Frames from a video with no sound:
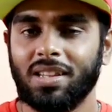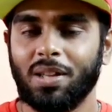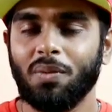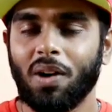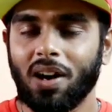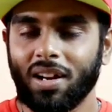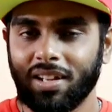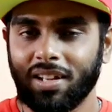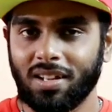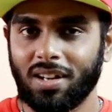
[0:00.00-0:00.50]

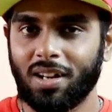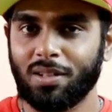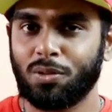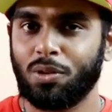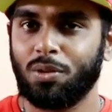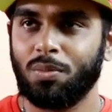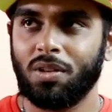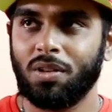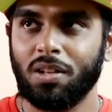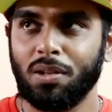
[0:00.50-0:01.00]
திவாலி
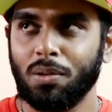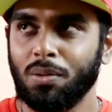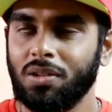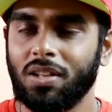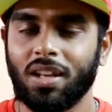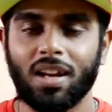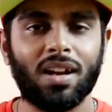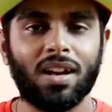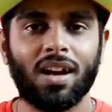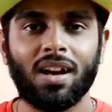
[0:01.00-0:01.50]
அக்டோபர்
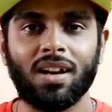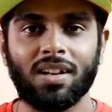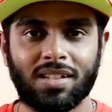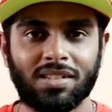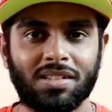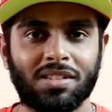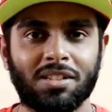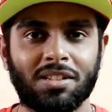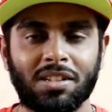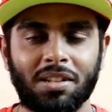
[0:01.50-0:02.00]
இருபத்தி ஏழா
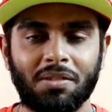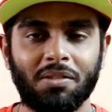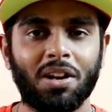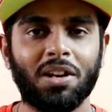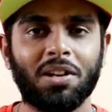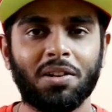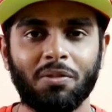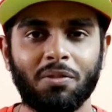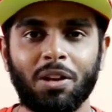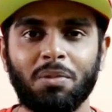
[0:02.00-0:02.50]
எஸ்
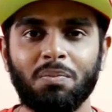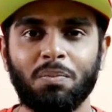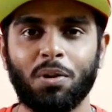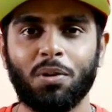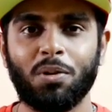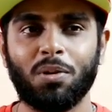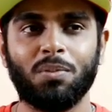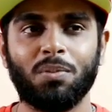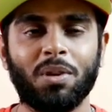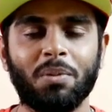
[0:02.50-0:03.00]
திவாலிக்கு வெயிட்
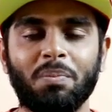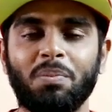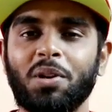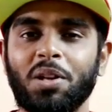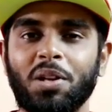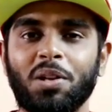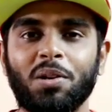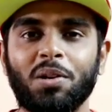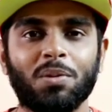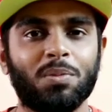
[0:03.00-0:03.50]
பண்ணுறோம்
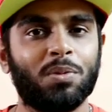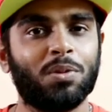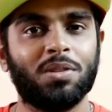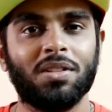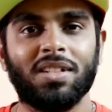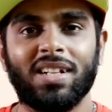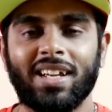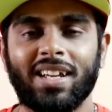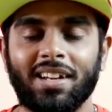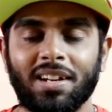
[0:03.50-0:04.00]
எப்படி இருக்க
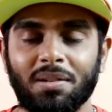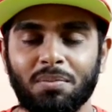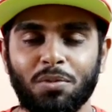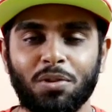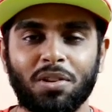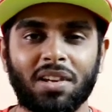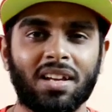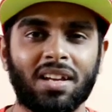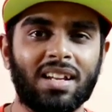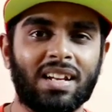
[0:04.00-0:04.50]
போகுது டிக்கெட்
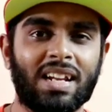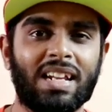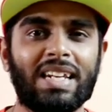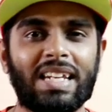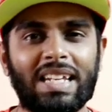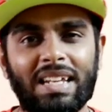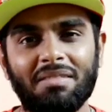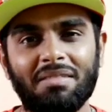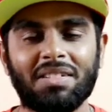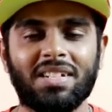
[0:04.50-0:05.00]
புக்கிங்
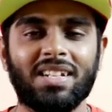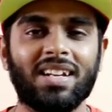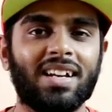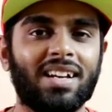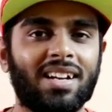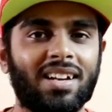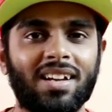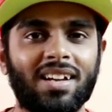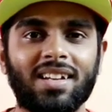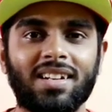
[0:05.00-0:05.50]
நிறைய
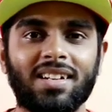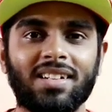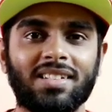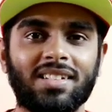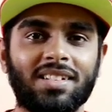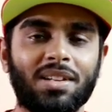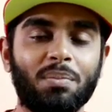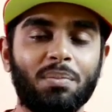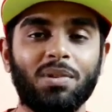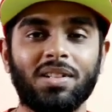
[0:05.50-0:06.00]
விஷயங்கள்லாம்
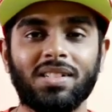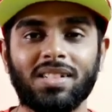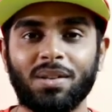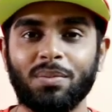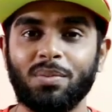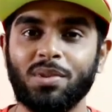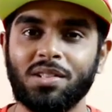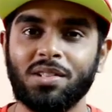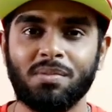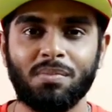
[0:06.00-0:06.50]
இருக்குது எப்படி
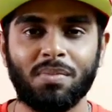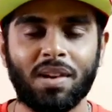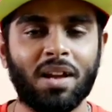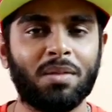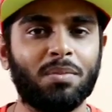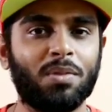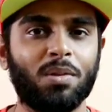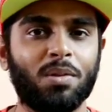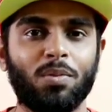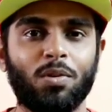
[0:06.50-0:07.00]
செலிப்ரேஷன்
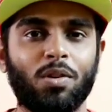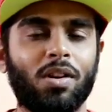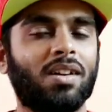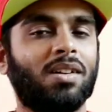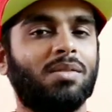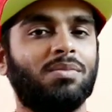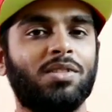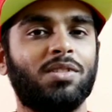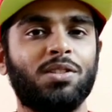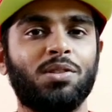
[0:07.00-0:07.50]
பிளான் பண்ண
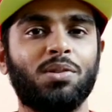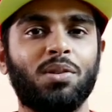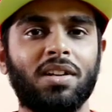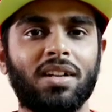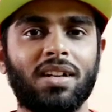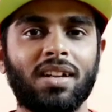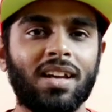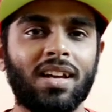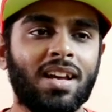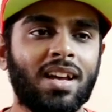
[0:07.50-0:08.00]
போகிறாங்க அப்படின்னு
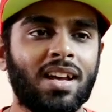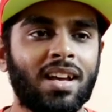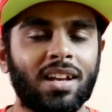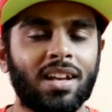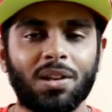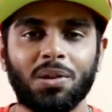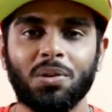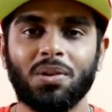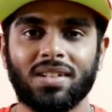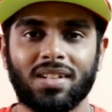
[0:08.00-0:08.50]
சொல்லிட்டு
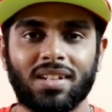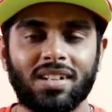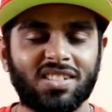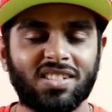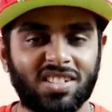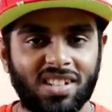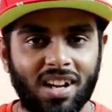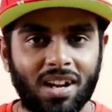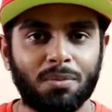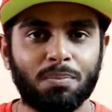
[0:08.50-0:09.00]
இன்னும்
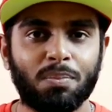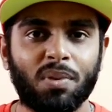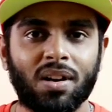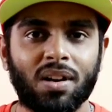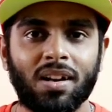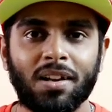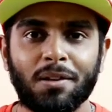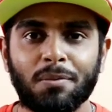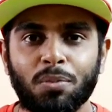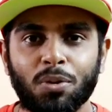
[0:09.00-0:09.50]
அதெல்லாம் ஸ்டார்ட்
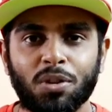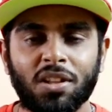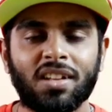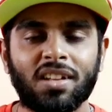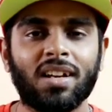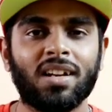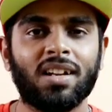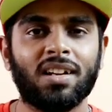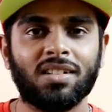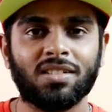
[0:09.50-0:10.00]
பண்ணல
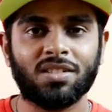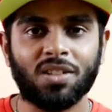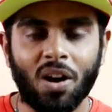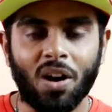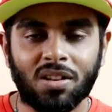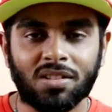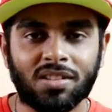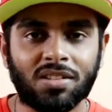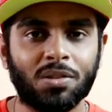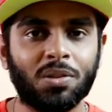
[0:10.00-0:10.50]
இப்போதைக்கு எங்களுக்கு
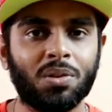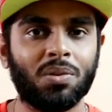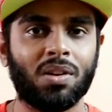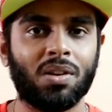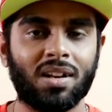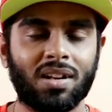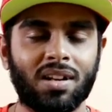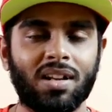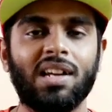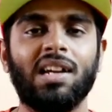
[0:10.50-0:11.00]
சாங்ஸ் இன்னும்
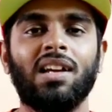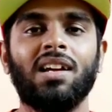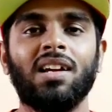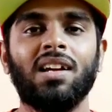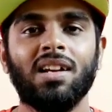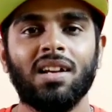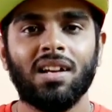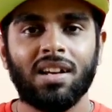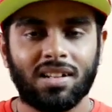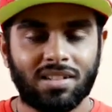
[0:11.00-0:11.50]
வரல
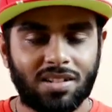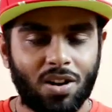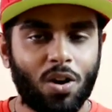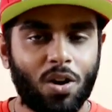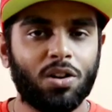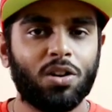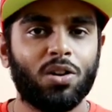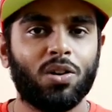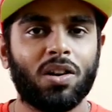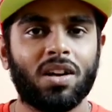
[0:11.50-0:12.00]

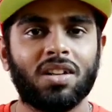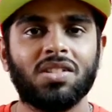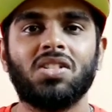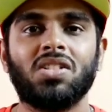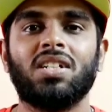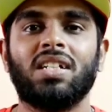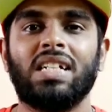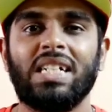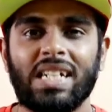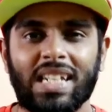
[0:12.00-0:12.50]
ஆடியோ
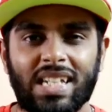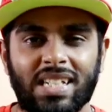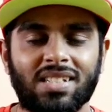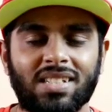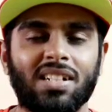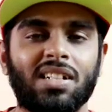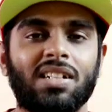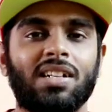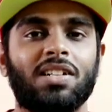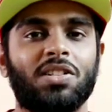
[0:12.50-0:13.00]
லான்ச்சு
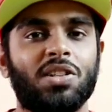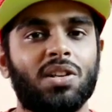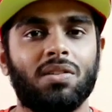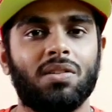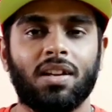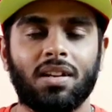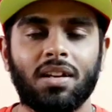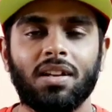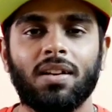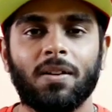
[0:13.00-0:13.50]
டீசர்
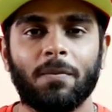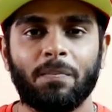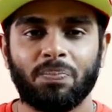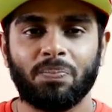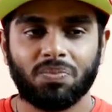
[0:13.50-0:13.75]
நிறைய